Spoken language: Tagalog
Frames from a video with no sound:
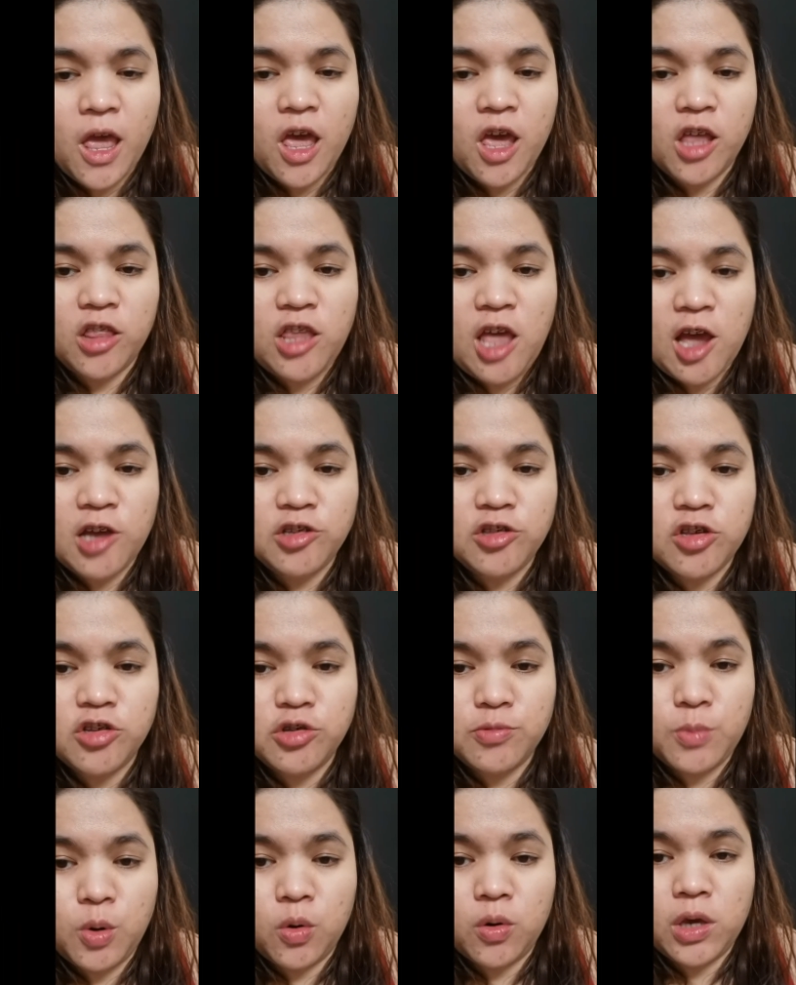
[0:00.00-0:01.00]
It has the
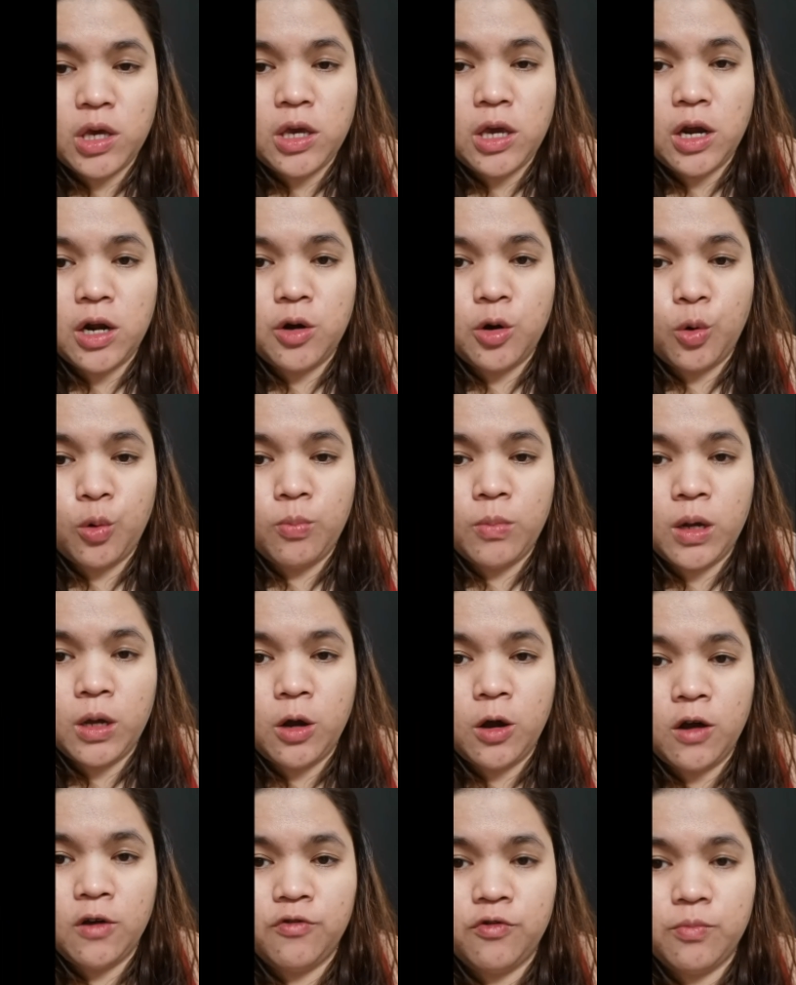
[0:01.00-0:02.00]
smoky aroma
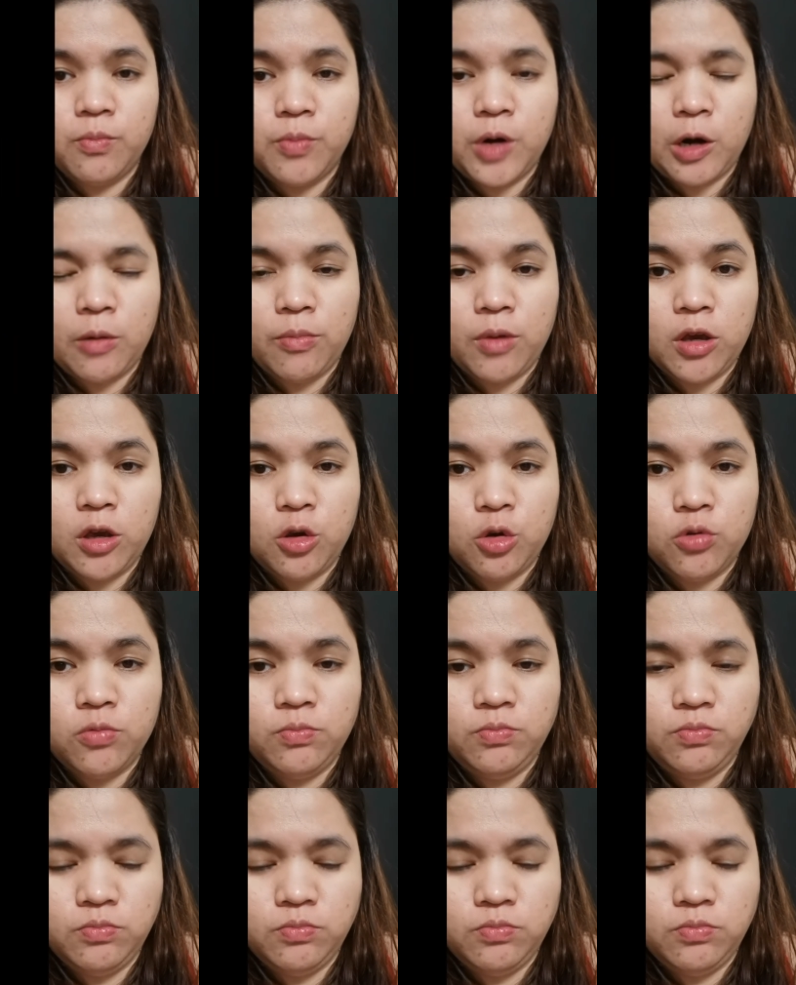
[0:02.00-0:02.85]
of barbecue.